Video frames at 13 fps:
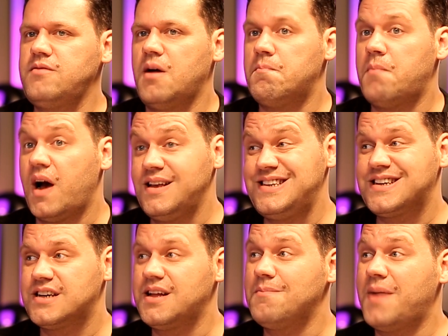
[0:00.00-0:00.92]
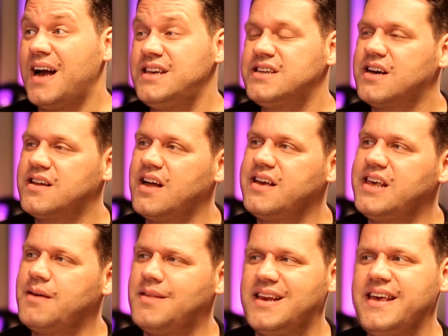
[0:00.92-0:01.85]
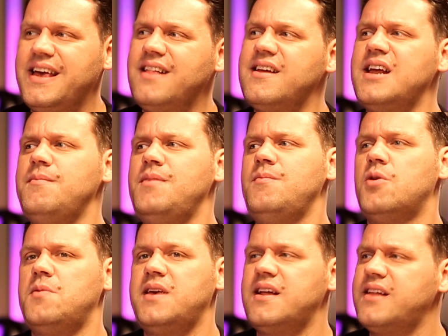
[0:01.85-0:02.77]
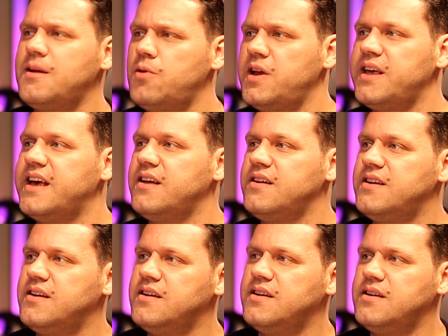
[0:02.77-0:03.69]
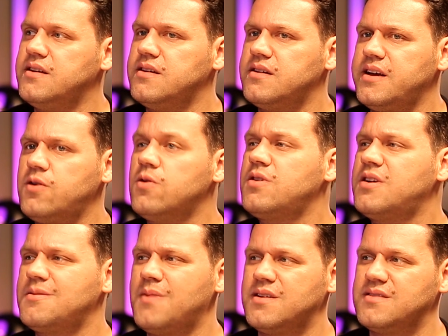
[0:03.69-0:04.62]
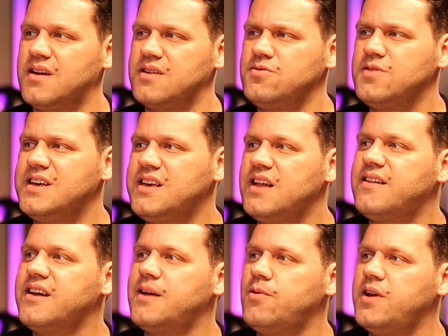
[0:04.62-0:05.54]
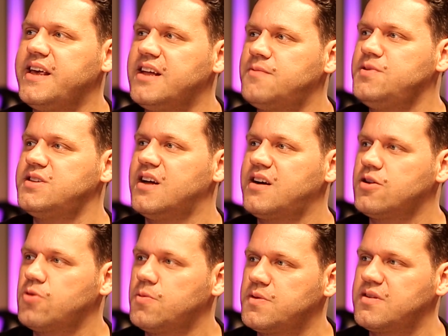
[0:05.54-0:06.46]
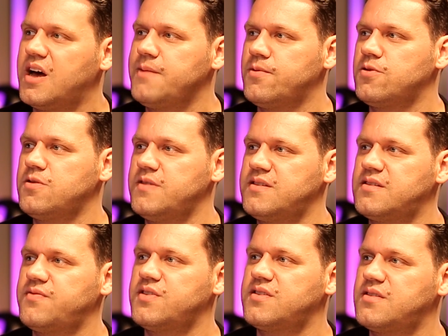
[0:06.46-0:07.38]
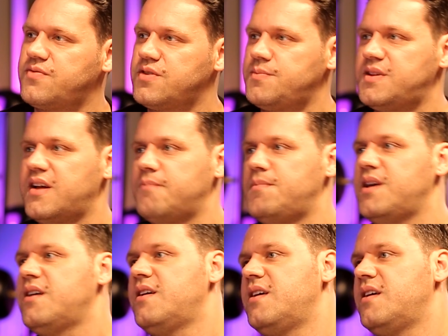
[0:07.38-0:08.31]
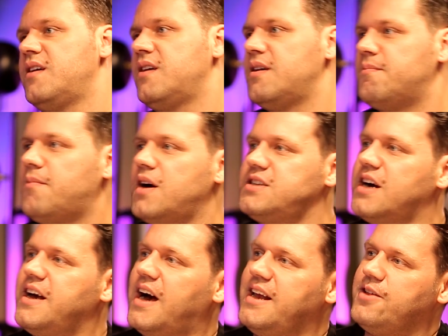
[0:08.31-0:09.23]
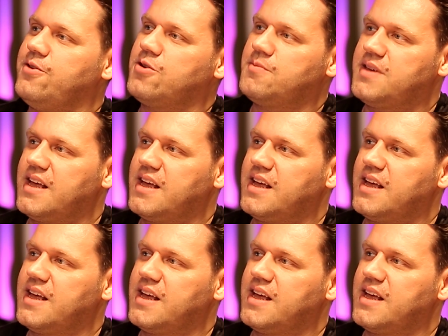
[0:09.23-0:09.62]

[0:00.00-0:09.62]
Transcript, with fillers: Ya Belçika'dan, Belçika'dan kesin yiyebilir. İngiltere'yi bilmiyorum. İngiltere Rekor böyle kırar mı? E, rekor kırmaz ya. Çünkü Bence İngiltere böyle 70 ya. dakika topa sahip oldu Rekor ve kırar. 0-0 biten bir Kesin kesin. maç hayal ediyorum. Kesin.